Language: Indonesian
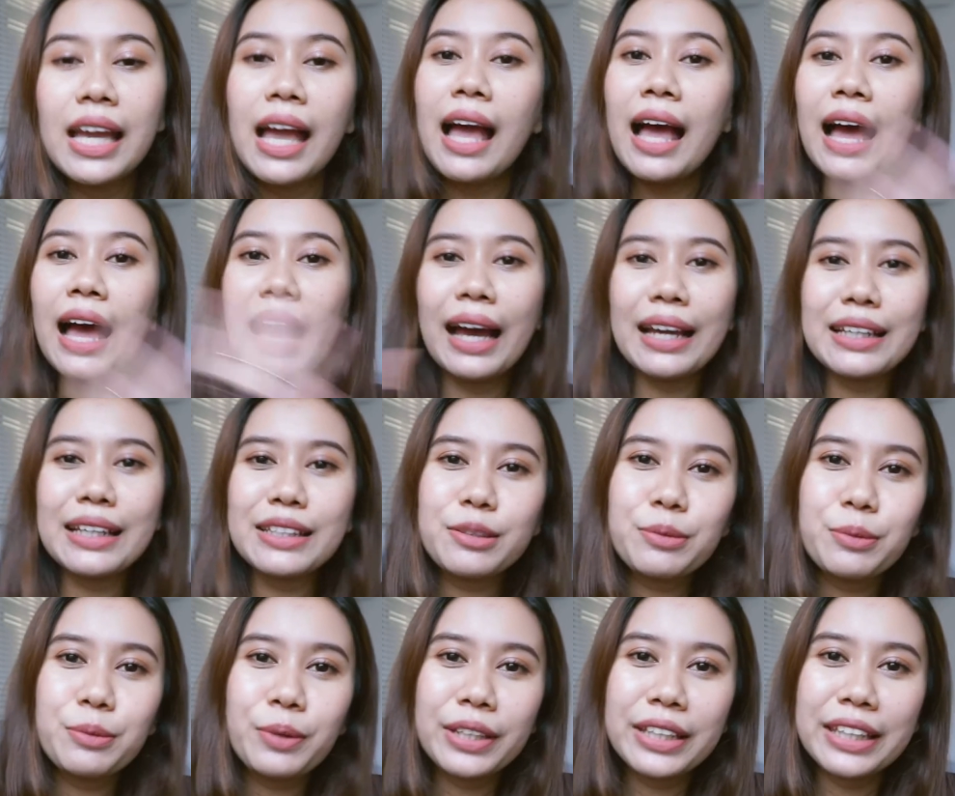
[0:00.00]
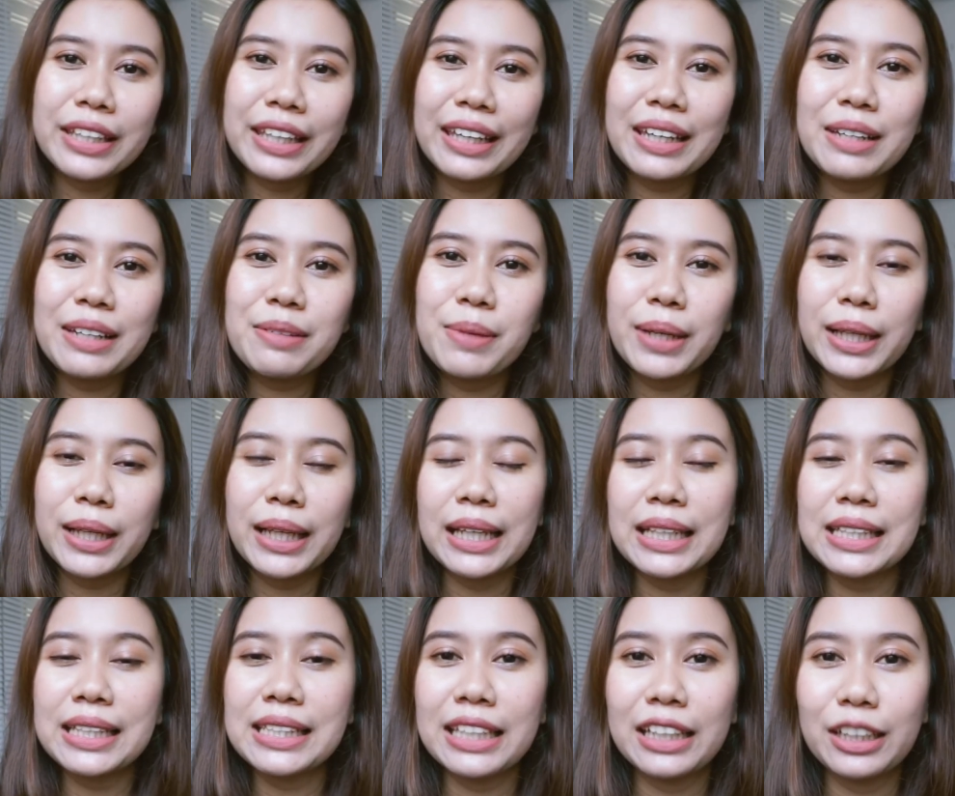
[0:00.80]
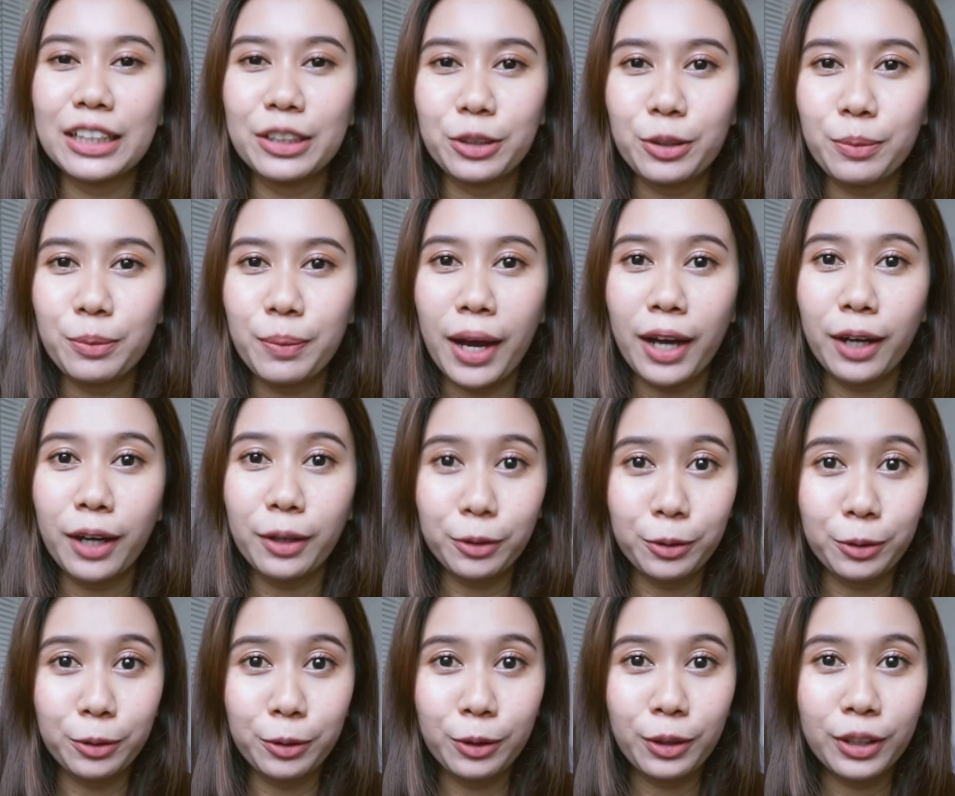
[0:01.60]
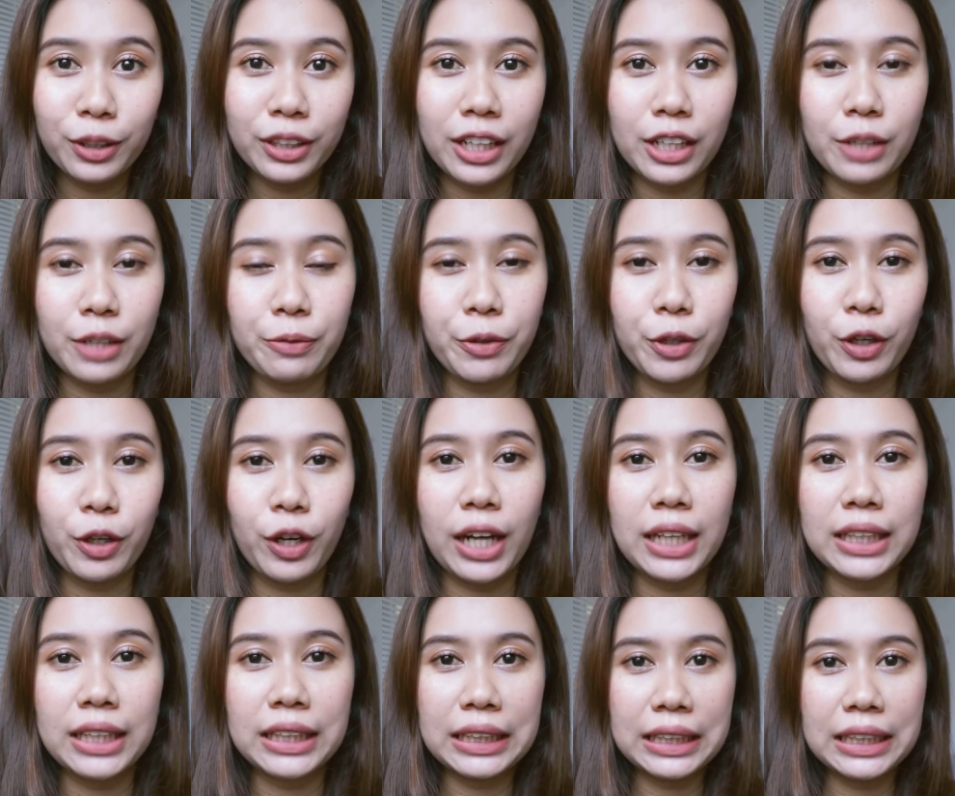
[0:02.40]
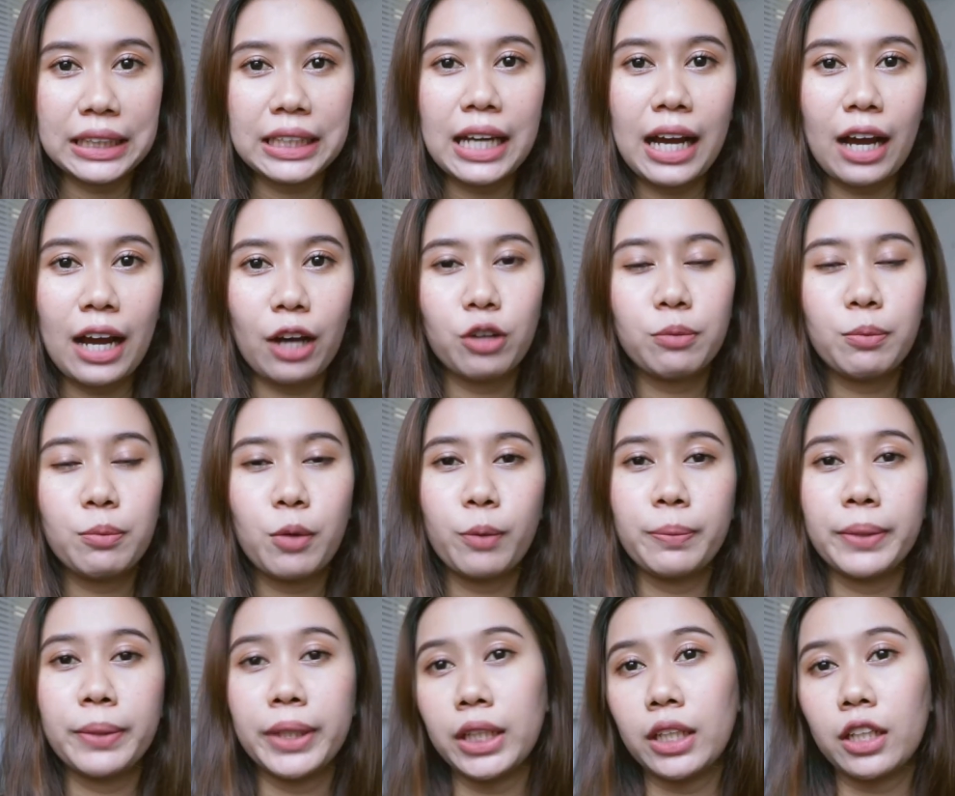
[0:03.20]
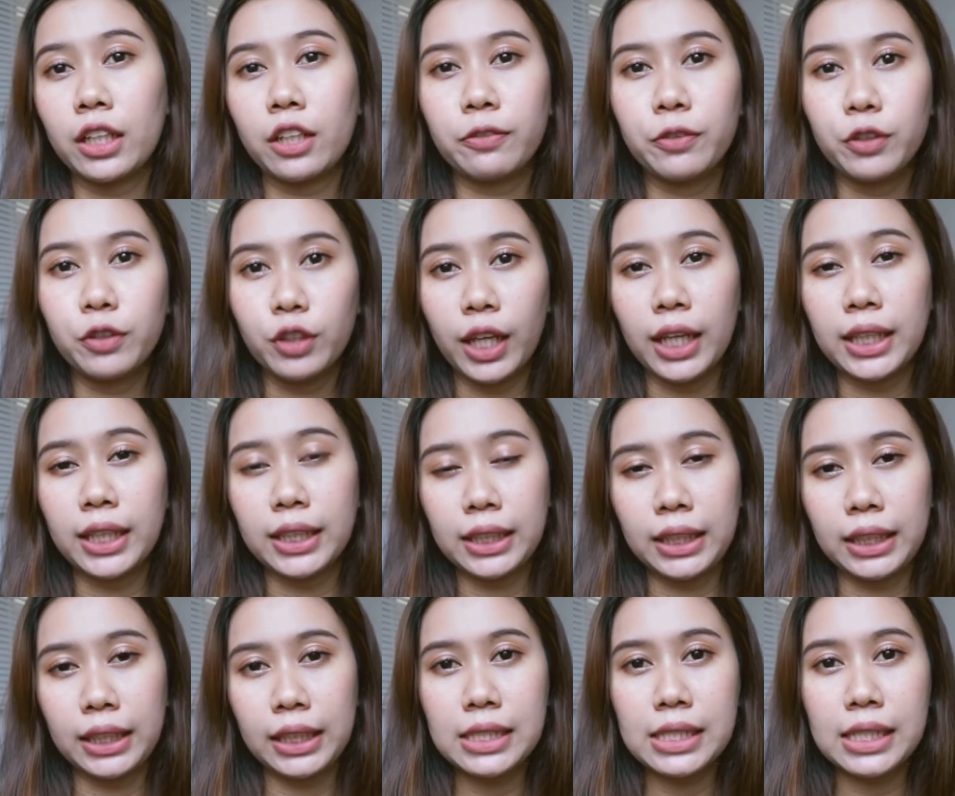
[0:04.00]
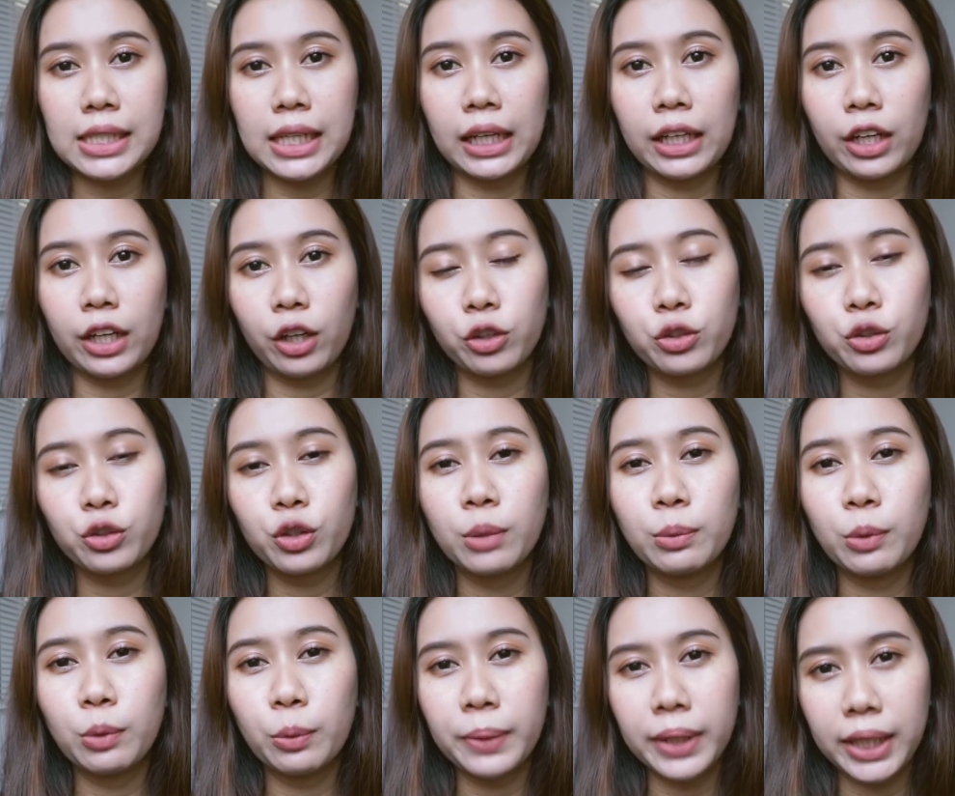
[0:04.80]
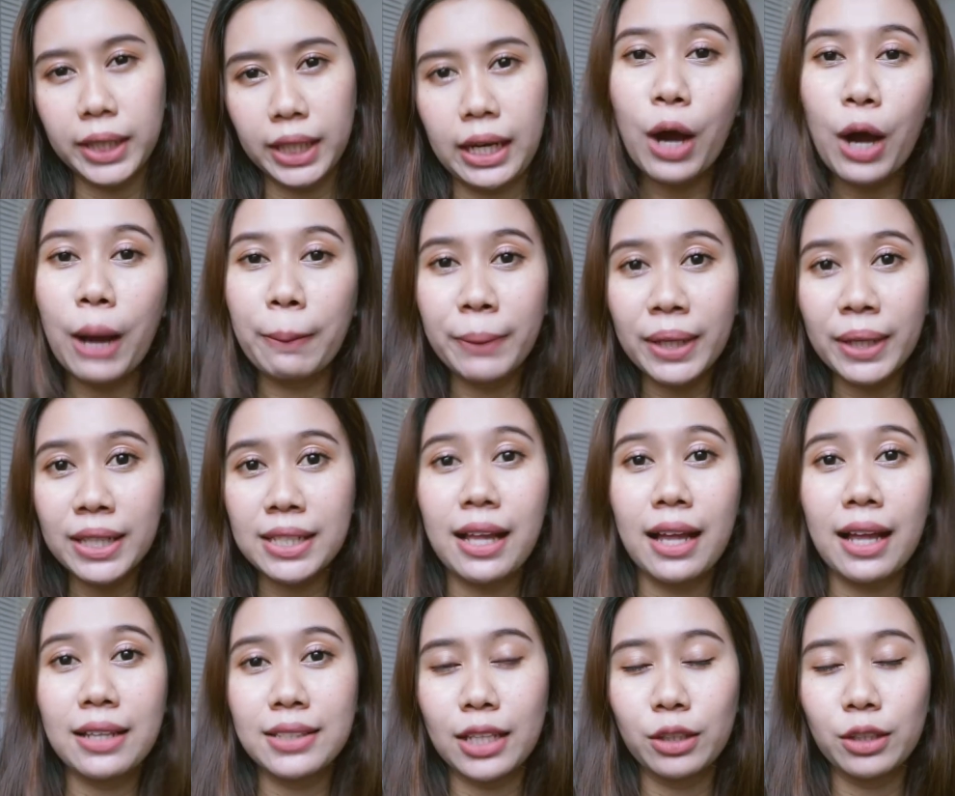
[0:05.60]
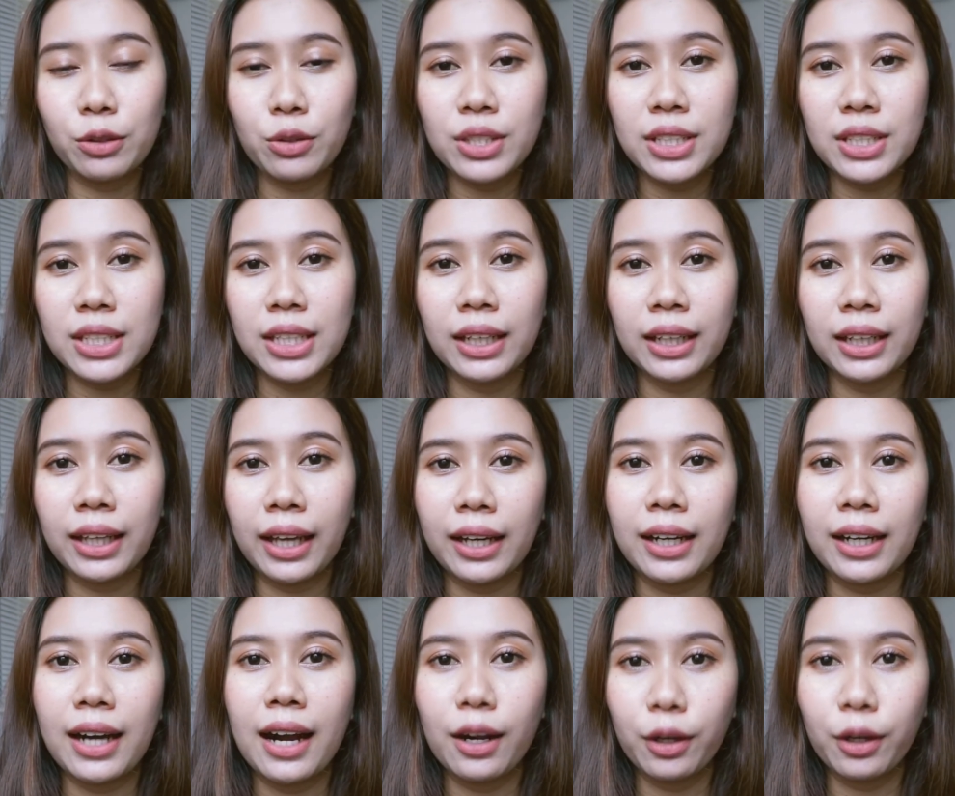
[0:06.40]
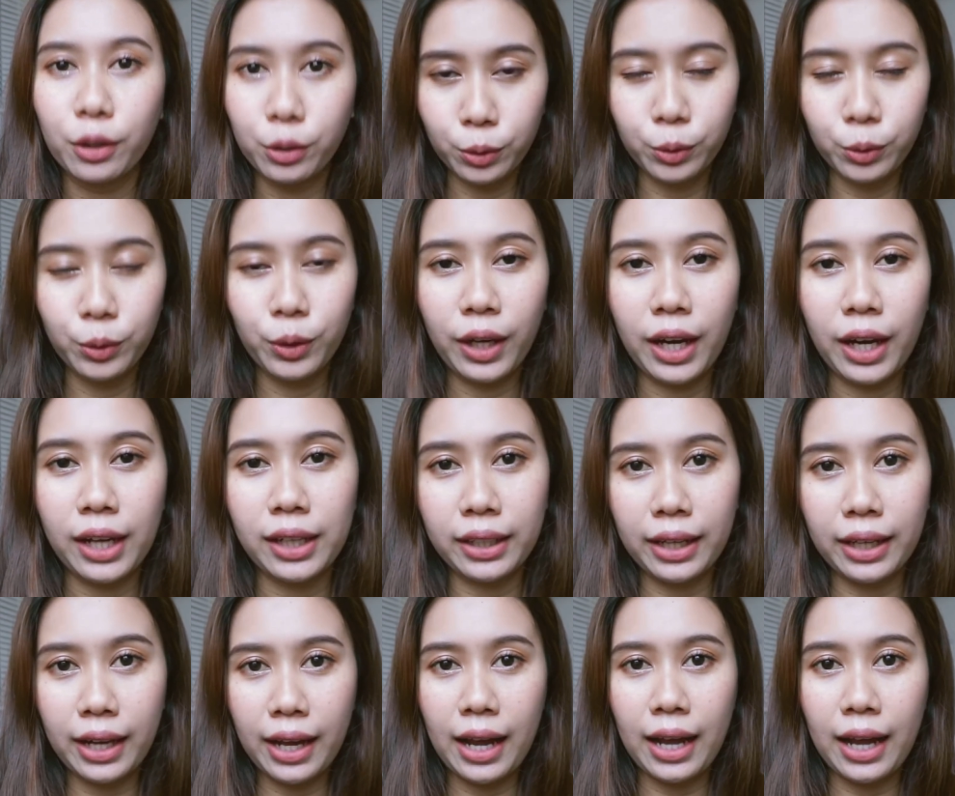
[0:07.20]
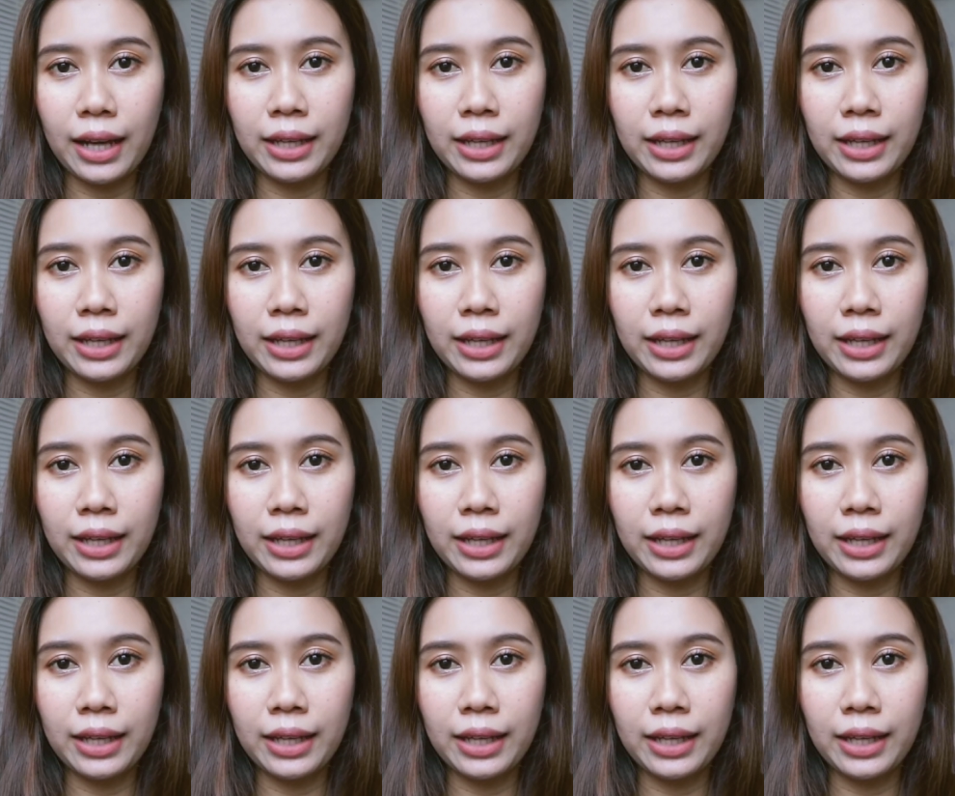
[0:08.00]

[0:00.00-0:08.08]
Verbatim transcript: Hai semuanya, balik lagi channel youtube aku Nah di video kali ini aku mau bikin review lagi Sekalian aku juga mau bikin update salah satu skincare aku Karena